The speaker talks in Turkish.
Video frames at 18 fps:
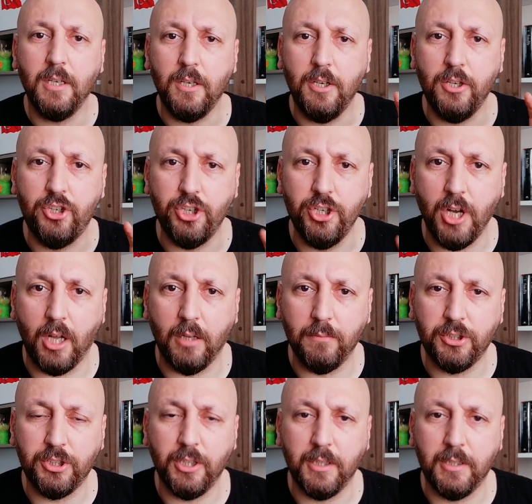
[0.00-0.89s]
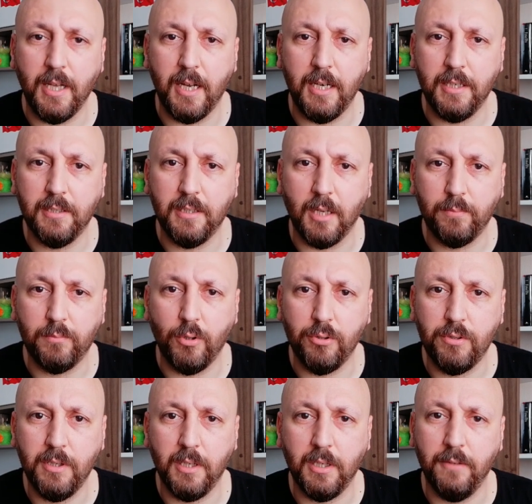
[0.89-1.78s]
içine almıştır değerli kitap
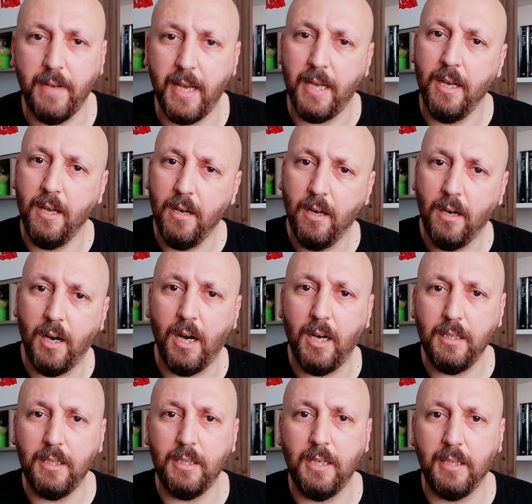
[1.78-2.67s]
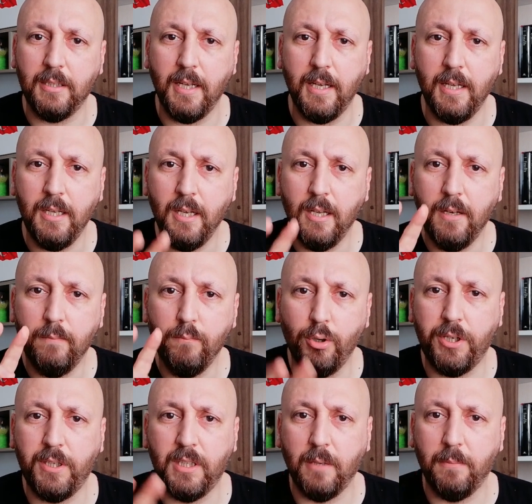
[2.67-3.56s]
dostları ve haliyle de
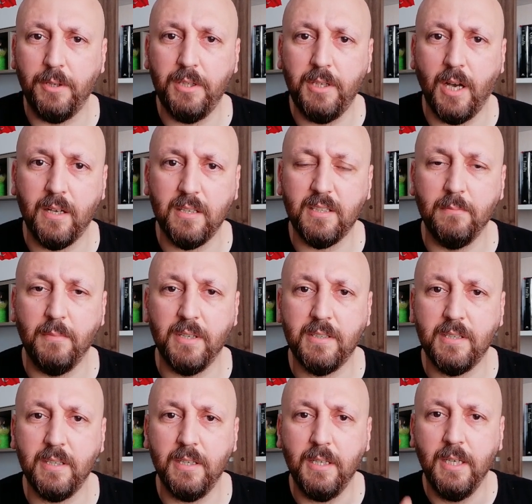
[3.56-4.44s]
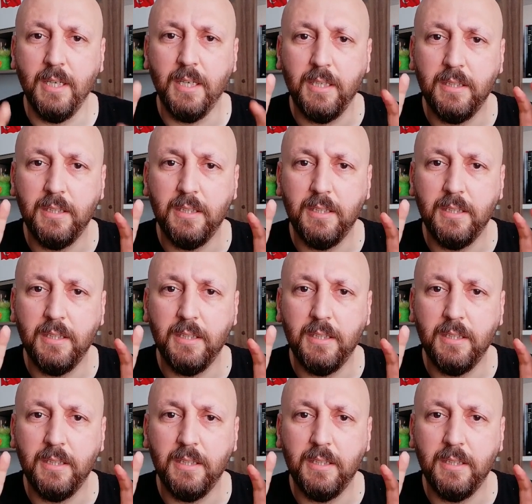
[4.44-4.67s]
bu kitabın yansıması